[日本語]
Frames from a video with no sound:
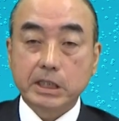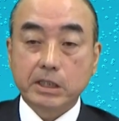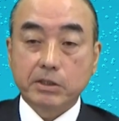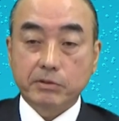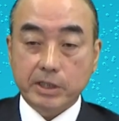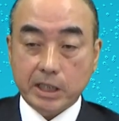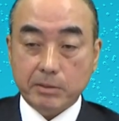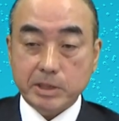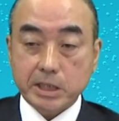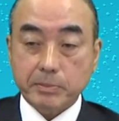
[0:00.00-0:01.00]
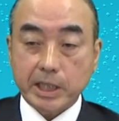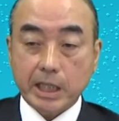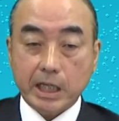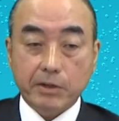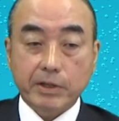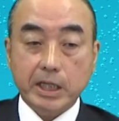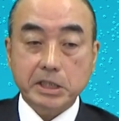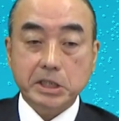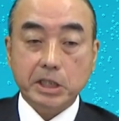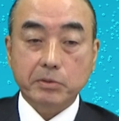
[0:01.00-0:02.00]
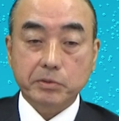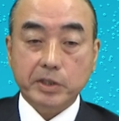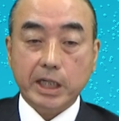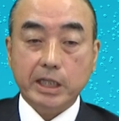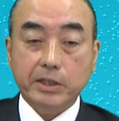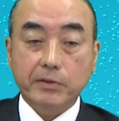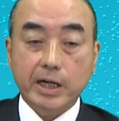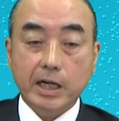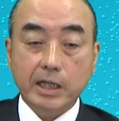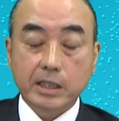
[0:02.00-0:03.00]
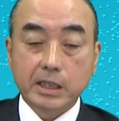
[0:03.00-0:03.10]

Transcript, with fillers: 親神様からお借りしたこの体は